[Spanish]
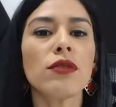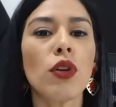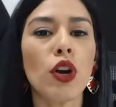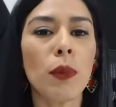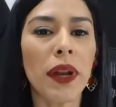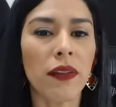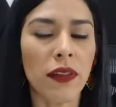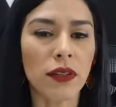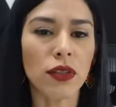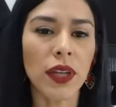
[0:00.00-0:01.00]
sobre los
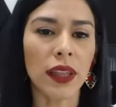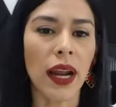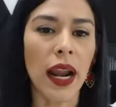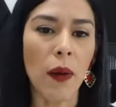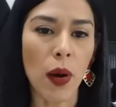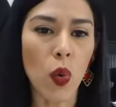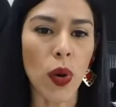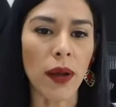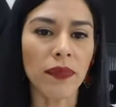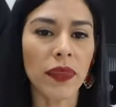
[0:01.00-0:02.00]
beneficios que trae la
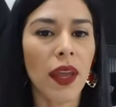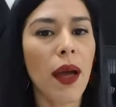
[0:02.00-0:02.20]
vacuna.